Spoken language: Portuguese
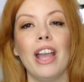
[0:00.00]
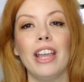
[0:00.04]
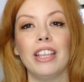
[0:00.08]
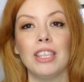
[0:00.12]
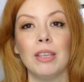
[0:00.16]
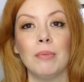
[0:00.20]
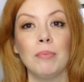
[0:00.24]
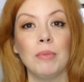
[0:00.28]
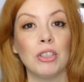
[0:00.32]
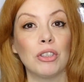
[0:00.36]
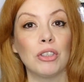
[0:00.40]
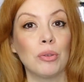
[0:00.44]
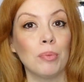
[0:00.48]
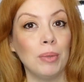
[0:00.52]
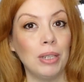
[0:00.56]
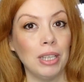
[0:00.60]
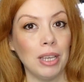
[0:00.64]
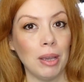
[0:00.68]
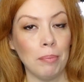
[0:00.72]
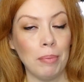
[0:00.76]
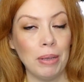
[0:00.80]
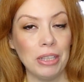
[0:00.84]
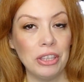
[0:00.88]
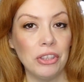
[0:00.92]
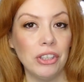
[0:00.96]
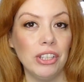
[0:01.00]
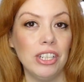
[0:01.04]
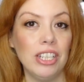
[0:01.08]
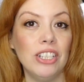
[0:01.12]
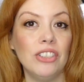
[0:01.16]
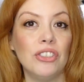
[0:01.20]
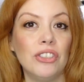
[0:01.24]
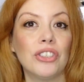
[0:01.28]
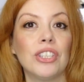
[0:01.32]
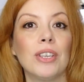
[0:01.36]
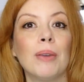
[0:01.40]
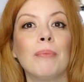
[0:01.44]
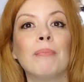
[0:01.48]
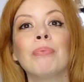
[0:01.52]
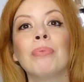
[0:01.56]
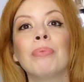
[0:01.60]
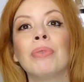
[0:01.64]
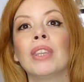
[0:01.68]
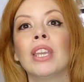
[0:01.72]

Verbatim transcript: é da minha sobrinha Patrícia